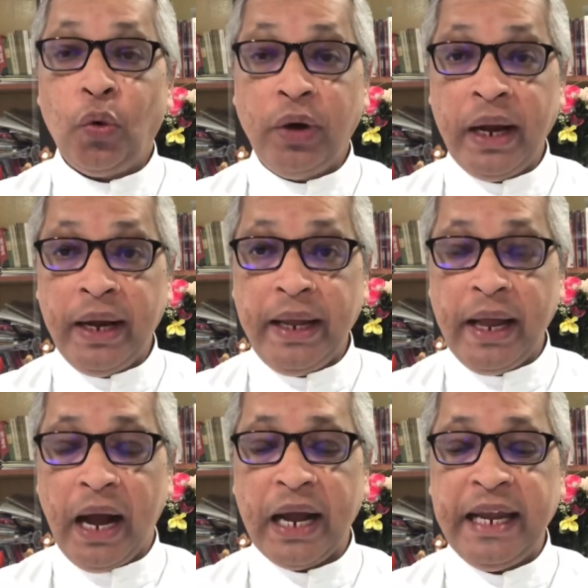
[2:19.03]

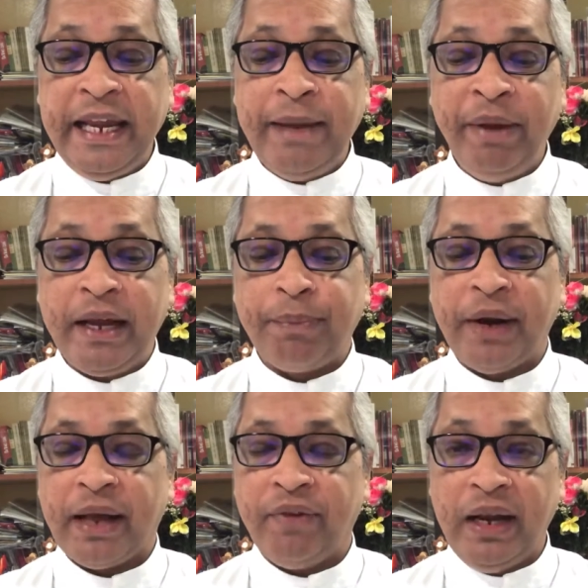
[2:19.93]
உடனடியாக
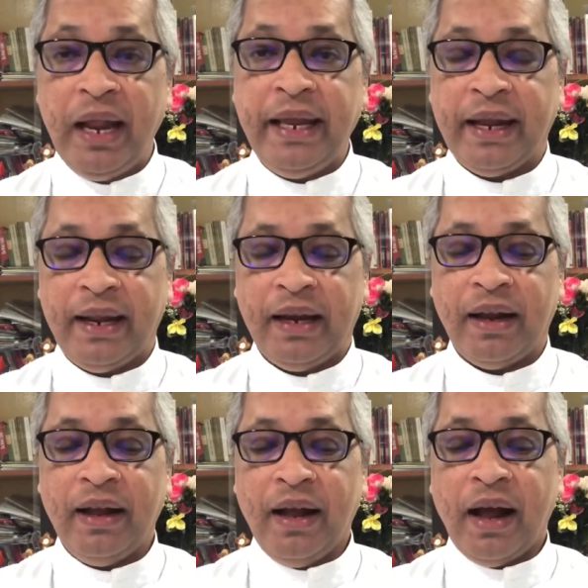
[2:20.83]
நியமிக்கப்படவில்லை எனில்
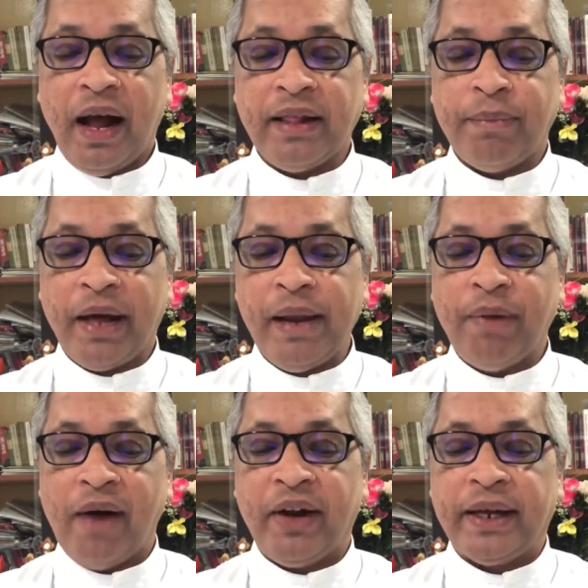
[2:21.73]
அந்த மறை
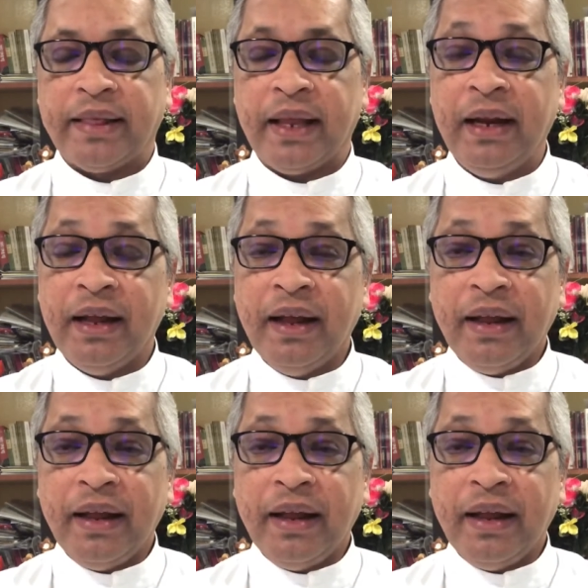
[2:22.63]
மாவட்டத்தில்